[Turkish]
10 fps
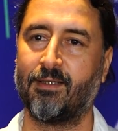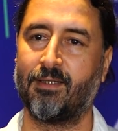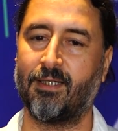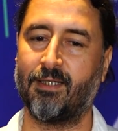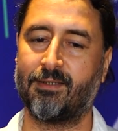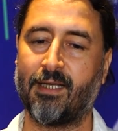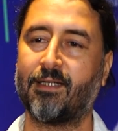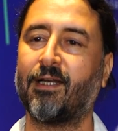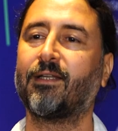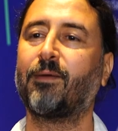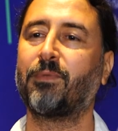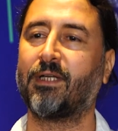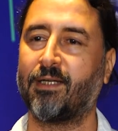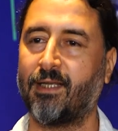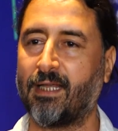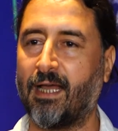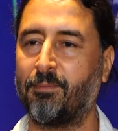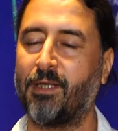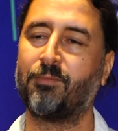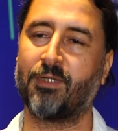e, tekrardan bir araya
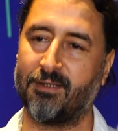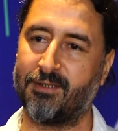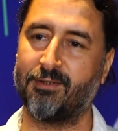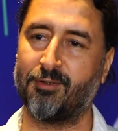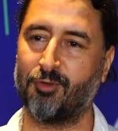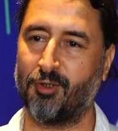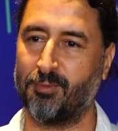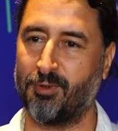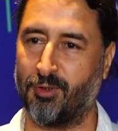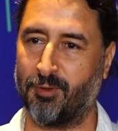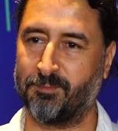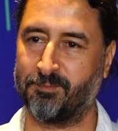gelme imkanları da doğabiliyor.